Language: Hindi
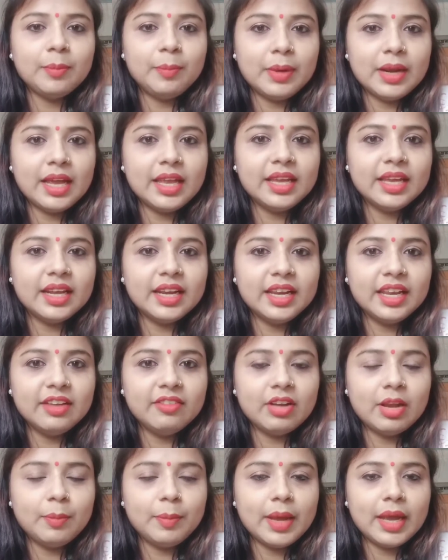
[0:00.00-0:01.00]
अप्लाई करें
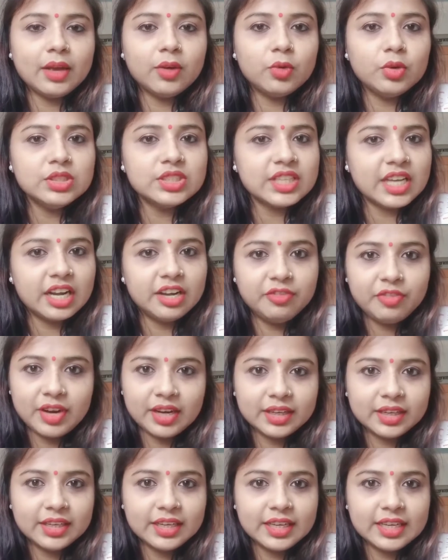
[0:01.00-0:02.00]
ये वाला पैक कोई साइड
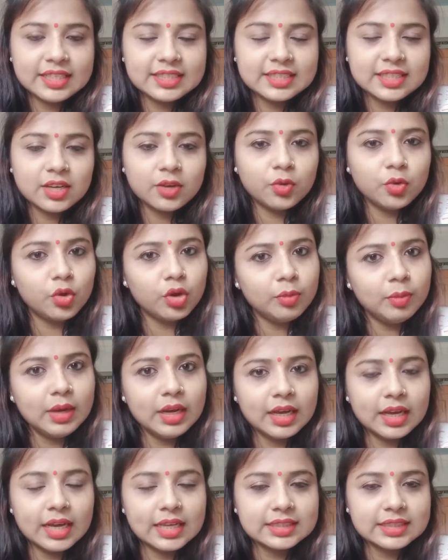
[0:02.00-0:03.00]
इफेक्ट नहीं है इसका कोई
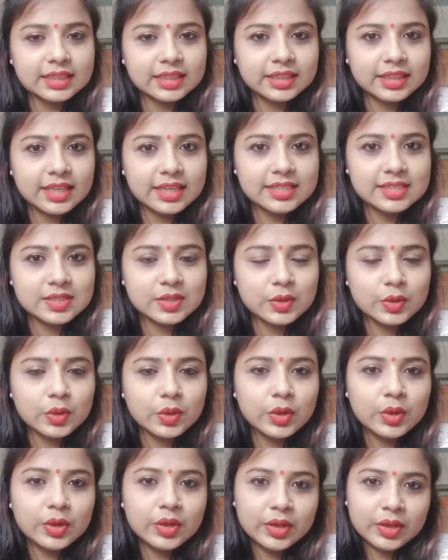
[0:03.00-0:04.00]
भी लगा सकता है
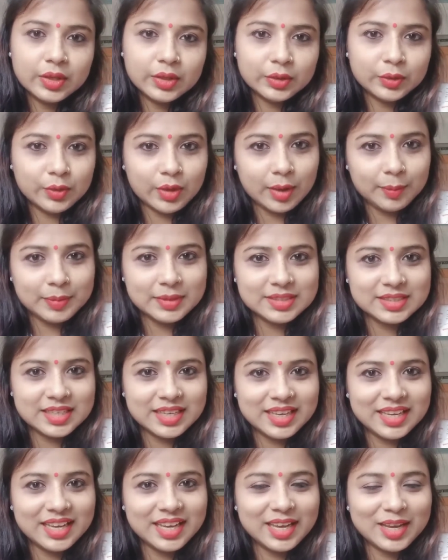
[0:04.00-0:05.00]
इसको तो आप
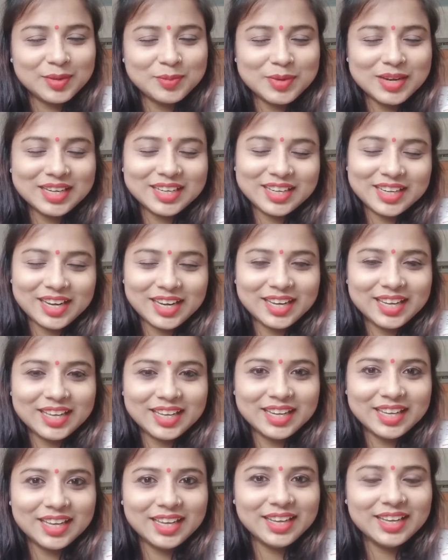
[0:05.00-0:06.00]
इसे एक बार ट्राई
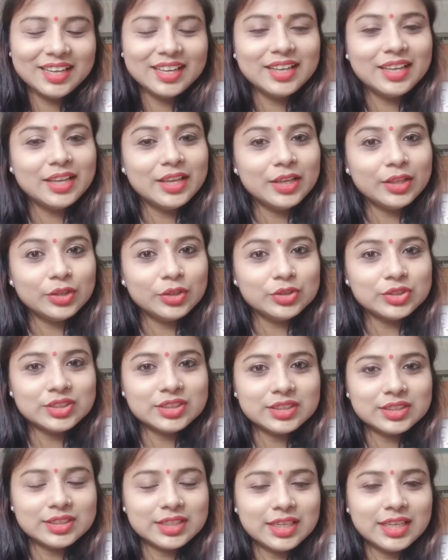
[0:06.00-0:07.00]
करें तो
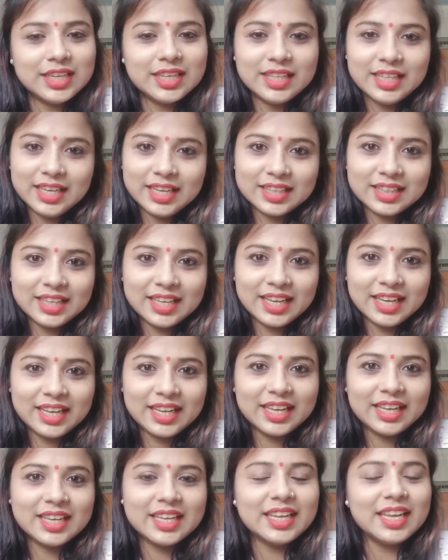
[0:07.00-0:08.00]
चलिए देखते
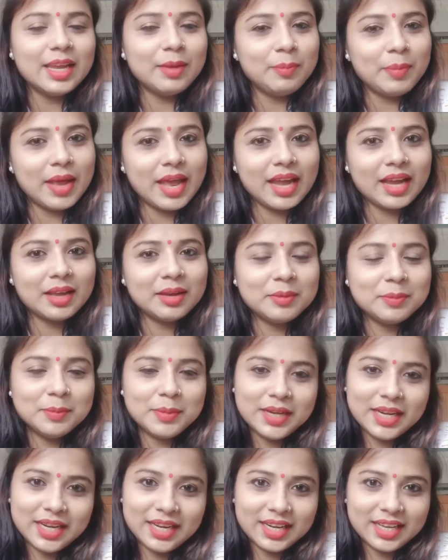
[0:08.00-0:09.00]
हैं कि ये पैक
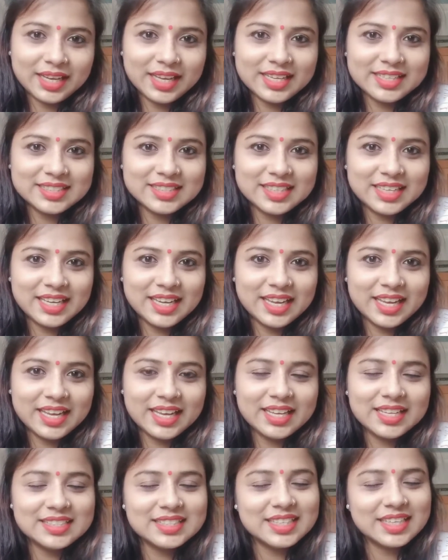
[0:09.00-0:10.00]
बनाना कैसे
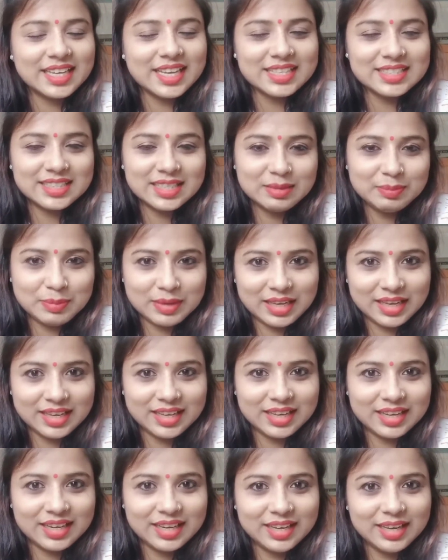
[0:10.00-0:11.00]
है इसे कैसे अप्लाई
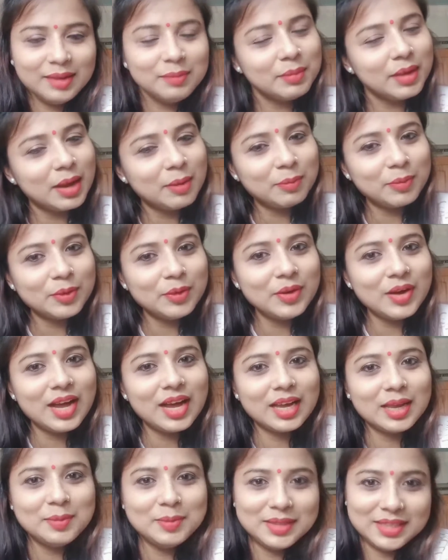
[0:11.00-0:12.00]
करना है मैं आपको
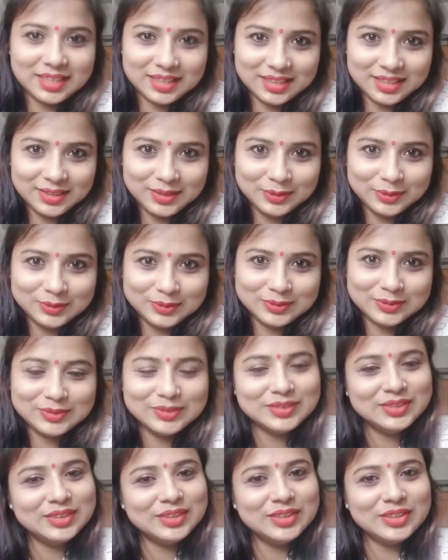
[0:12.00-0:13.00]
आगे बताती
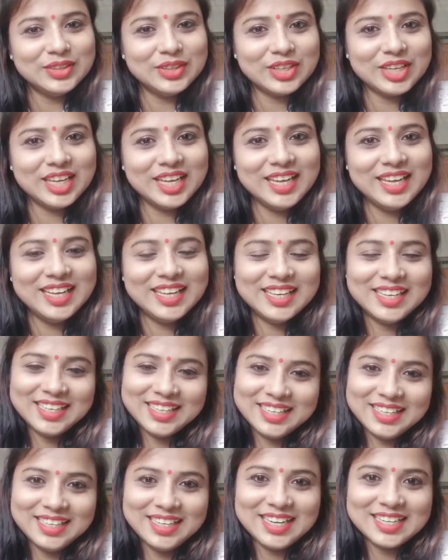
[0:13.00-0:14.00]
हूँ ओके
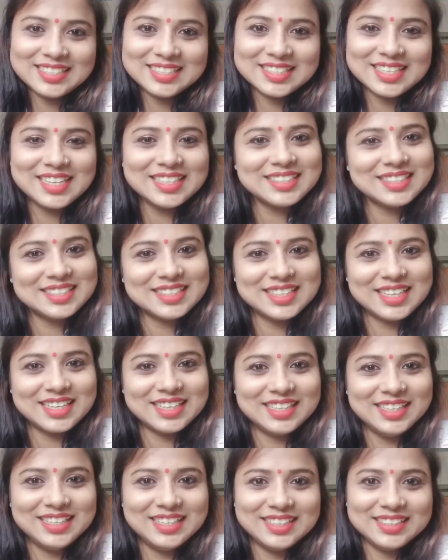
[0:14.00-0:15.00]
लेट्स गेट
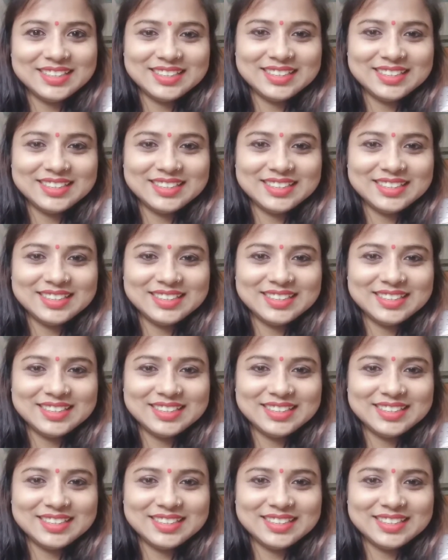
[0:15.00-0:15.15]
स्टार्टेड